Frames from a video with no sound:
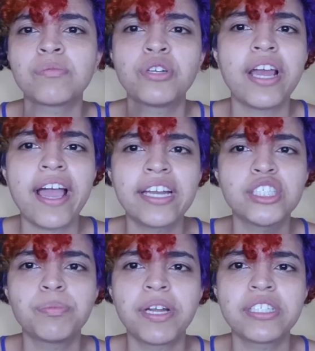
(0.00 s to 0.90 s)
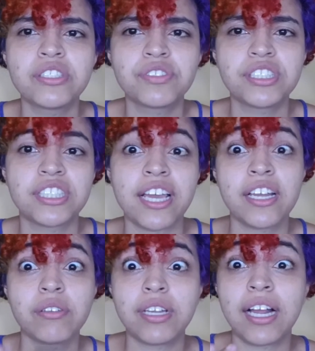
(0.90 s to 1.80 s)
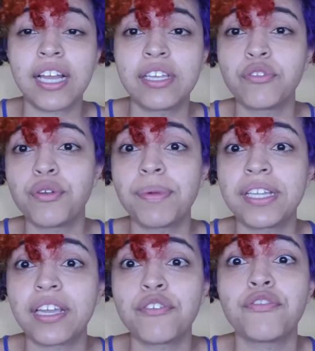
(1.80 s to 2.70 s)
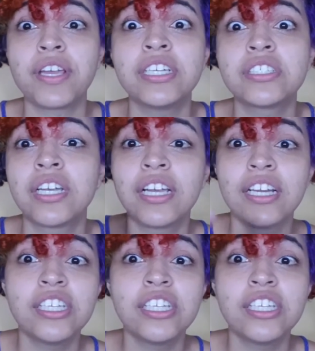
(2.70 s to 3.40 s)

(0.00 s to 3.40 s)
mulheres pretas vocês querem que eu traga aqui no Foi Preta Quem Fez.